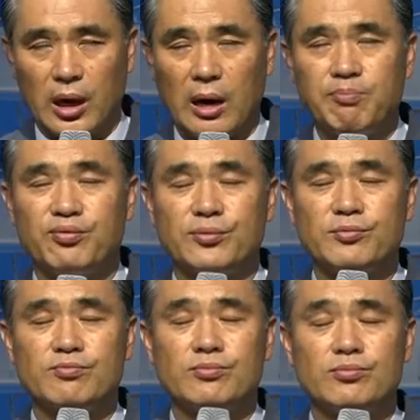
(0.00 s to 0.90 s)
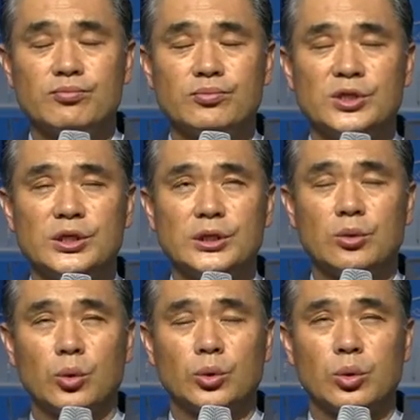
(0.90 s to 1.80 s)
아픔의
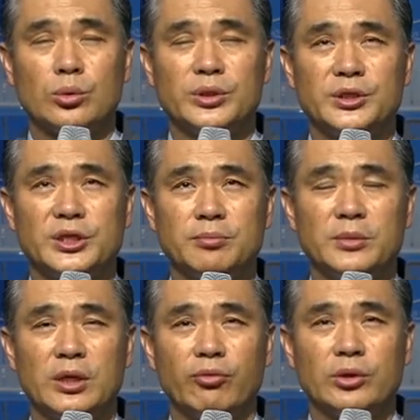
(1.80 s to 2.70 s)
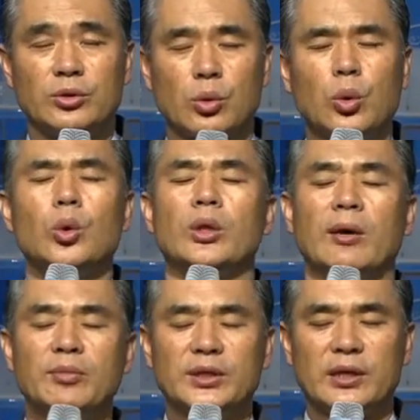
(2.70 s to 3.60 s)
고통의 침대 위에서 홀로
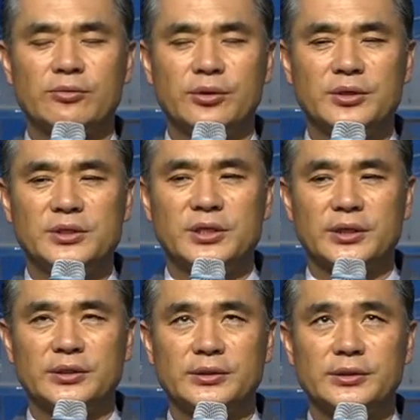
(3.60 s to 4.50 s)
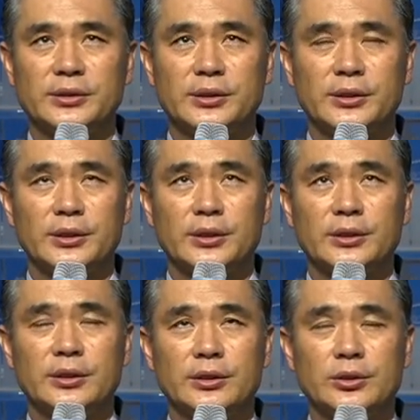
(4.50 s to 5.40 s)
남는다고요 인생은
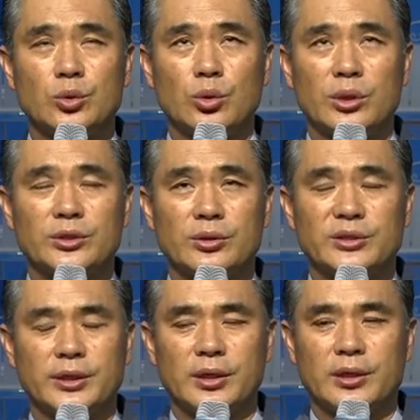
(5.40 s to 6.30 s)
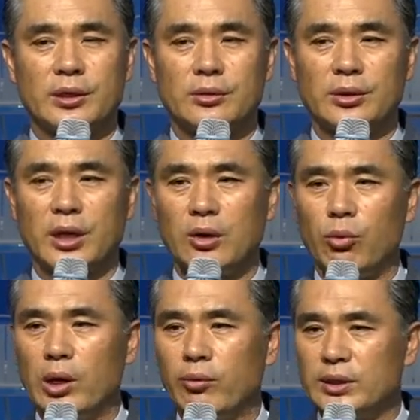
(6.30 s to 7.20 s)
그 속에서 생각하는 거예요. 내가
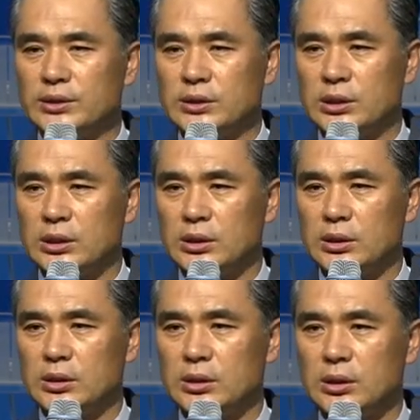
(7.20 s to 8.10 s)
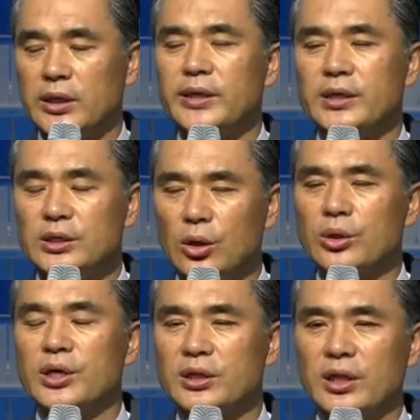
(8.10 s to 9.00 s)
왜 왔지?
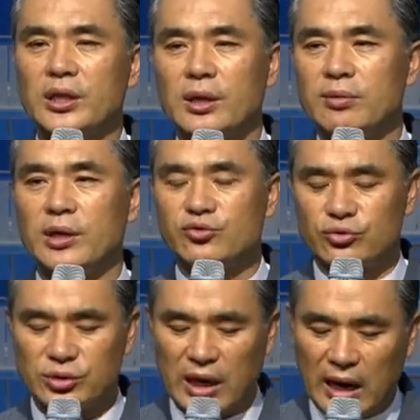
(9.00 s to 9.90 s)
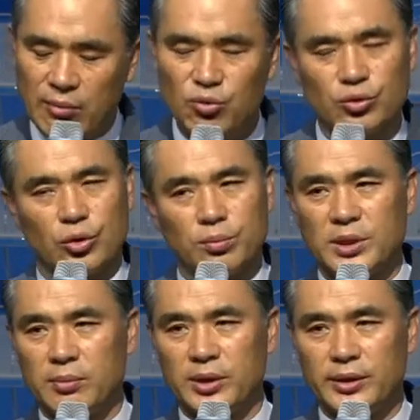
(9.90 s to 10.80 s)
여기에 대답을 해주는 게 아무것도
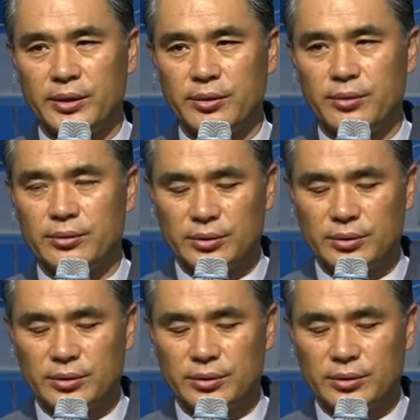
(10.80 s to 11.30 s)
없단 말이에요.